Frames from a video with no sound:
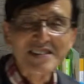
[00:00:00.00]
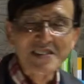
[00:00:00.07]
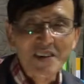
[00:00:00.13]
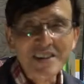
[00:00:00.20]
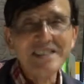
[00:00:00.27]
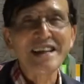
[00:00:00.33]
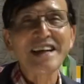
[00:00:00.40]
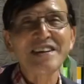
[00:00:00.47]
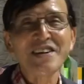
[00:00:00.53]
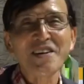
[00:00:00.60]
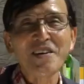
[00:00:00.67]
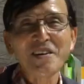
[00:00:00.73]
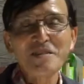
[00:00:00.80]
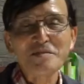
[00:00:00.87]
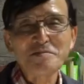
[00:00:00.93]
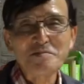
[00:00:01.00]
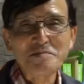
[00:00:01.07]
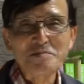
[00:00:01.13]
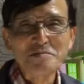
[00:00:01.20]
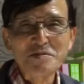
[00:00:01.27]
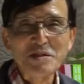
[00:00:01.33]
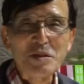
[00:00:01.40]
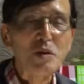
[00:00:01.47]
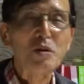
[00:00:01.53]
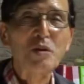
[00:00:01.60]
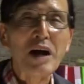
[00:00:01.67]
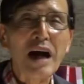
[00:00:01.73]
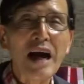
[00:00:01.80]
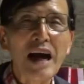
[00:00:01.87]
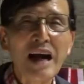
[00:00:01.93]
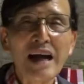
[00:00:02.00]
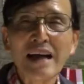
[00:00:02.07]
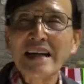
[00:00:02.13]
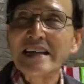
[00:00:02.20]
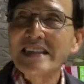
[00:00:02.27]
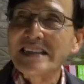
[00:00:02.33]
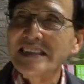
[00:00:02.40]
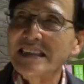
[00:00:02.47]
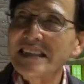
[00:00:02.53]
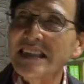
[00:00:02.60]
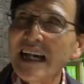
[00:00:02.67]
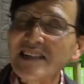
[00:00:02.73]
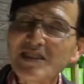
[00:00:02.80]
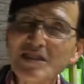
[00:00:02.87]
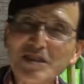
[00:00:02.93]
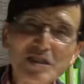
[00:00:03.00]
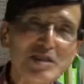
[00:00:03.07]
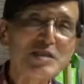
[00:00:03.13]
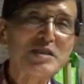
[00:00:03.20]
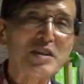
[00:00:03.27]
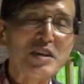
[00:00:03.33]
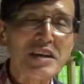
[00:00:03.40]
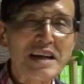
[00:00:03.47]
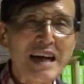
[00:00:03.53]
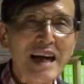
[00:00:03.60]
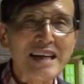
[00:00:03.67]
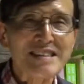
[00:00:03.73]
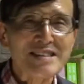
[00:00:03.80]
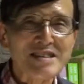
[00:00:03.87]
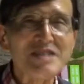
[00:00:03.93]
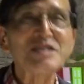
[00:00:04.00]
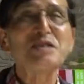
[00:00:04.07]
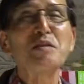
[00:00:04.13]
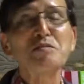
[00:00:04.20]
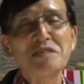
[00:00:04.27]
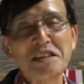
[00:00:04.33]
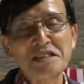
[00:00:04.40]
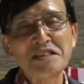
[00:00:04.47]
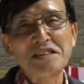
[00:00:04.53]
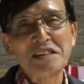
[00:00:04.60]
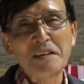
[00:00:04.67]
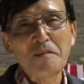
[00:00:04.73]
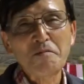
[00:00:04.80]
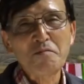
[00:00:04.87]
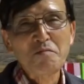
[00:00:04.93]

ごきげんよう。今日は1月14日水曜日です。